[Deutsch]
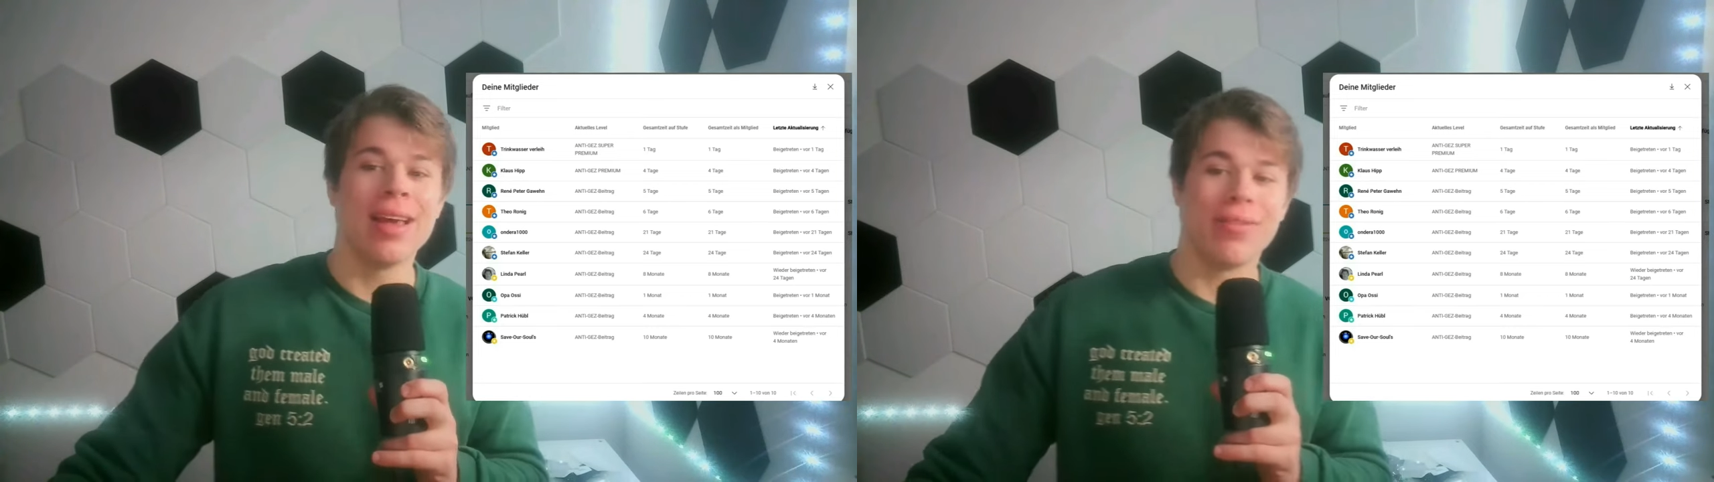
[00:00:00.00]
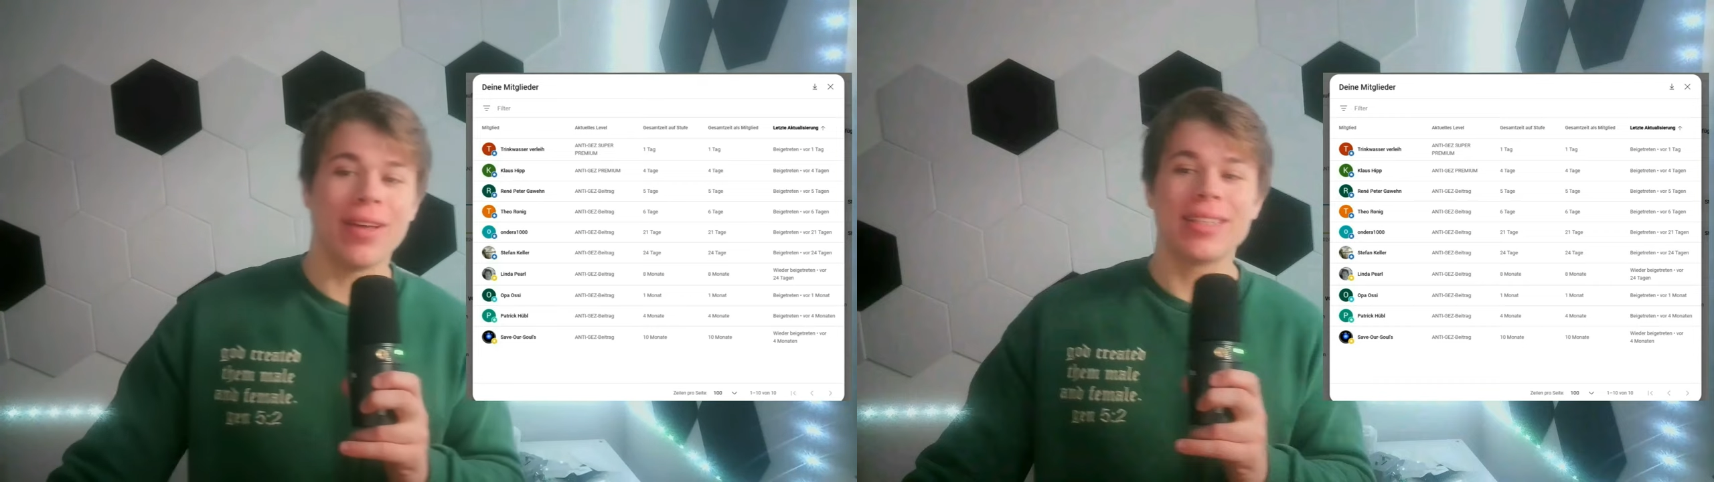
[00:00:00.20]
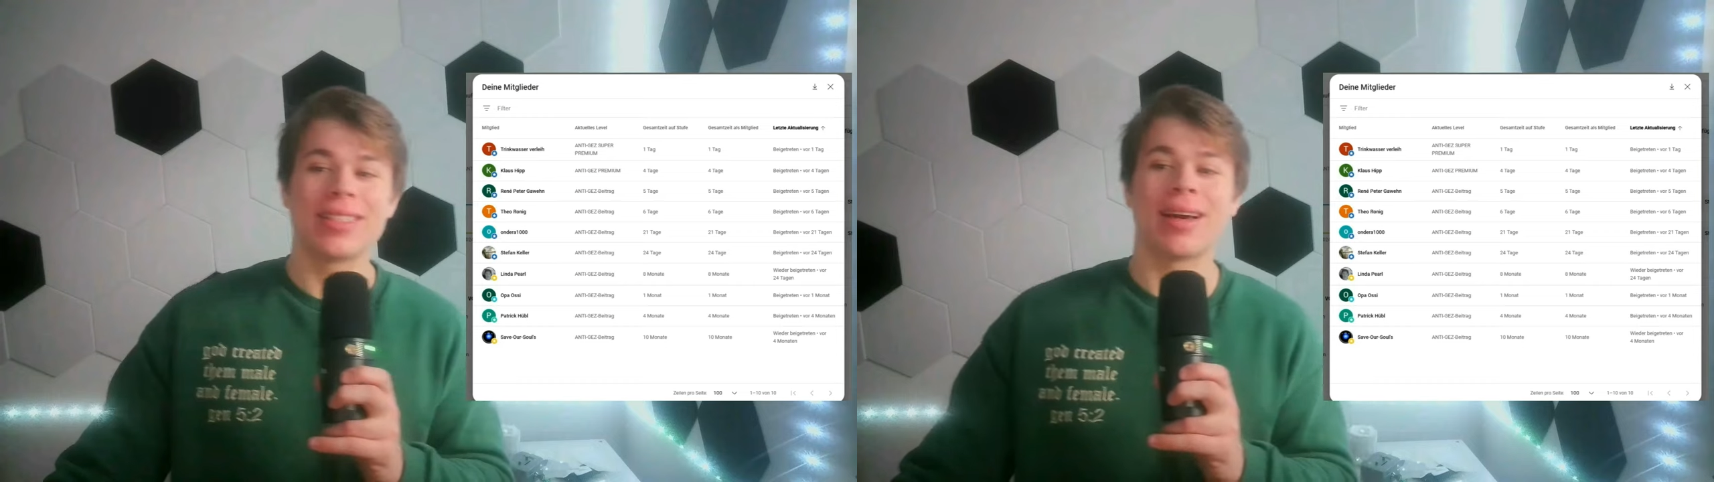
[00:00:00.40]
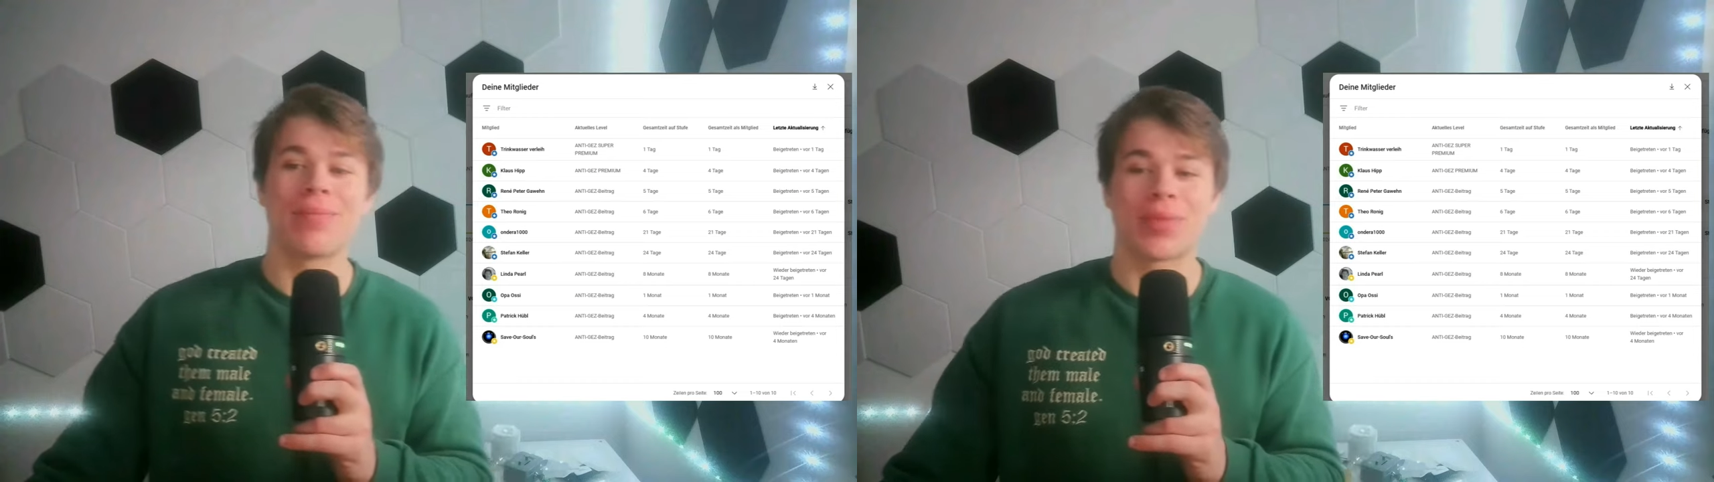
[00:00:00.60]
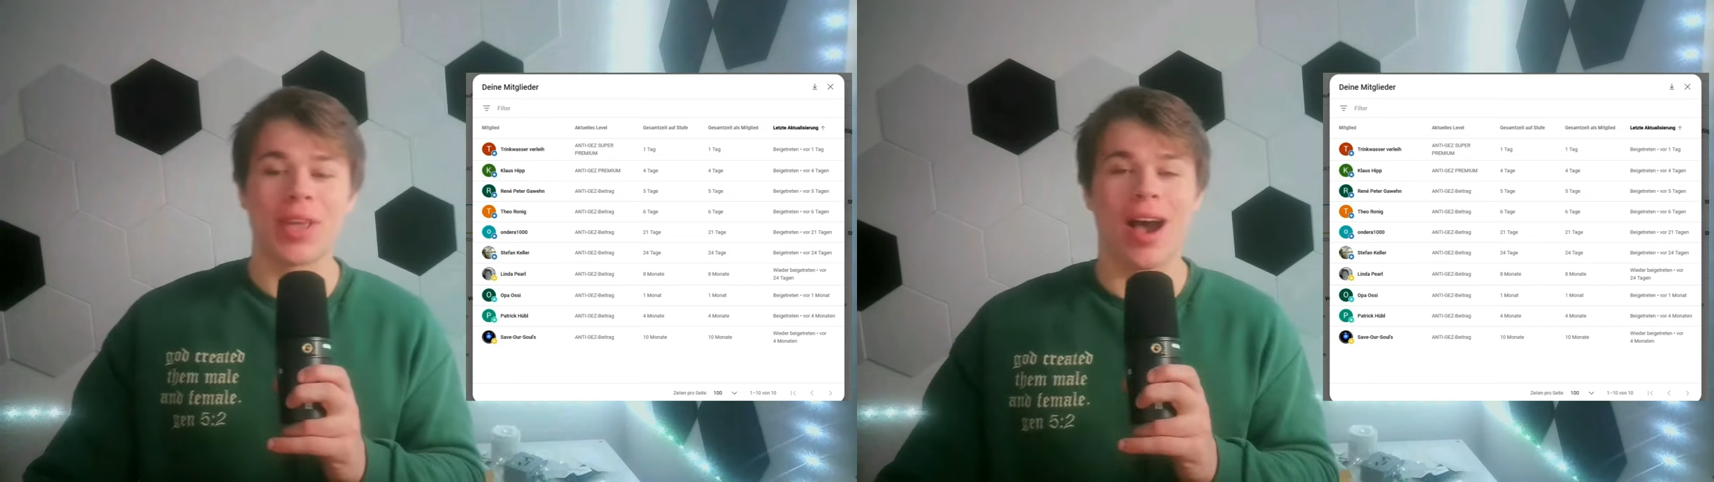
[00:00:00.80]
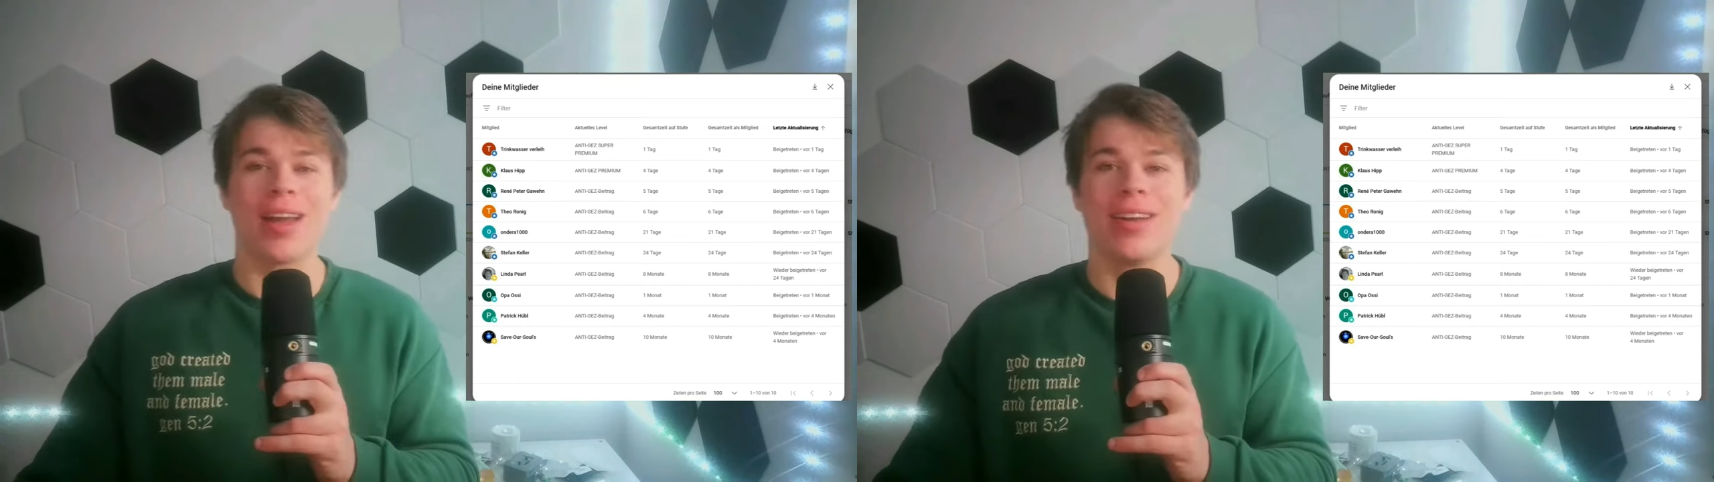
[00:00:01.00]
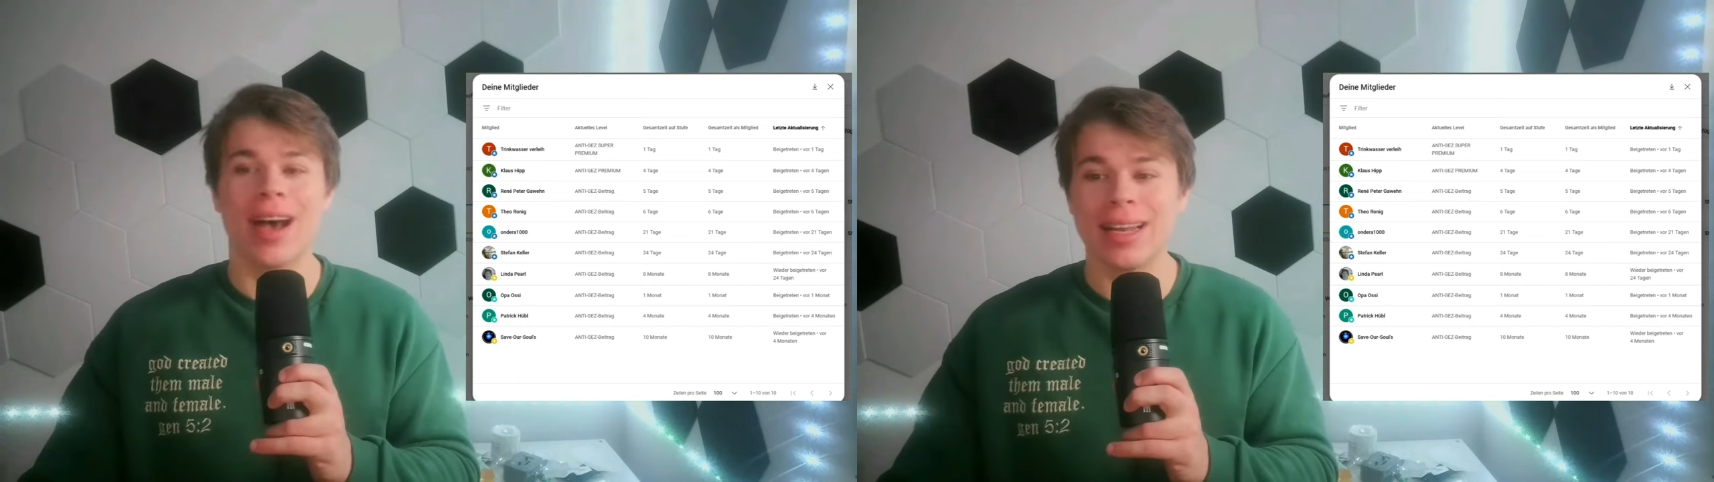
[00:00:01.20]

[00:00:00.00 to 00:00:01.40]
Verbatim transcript: welcher ja eine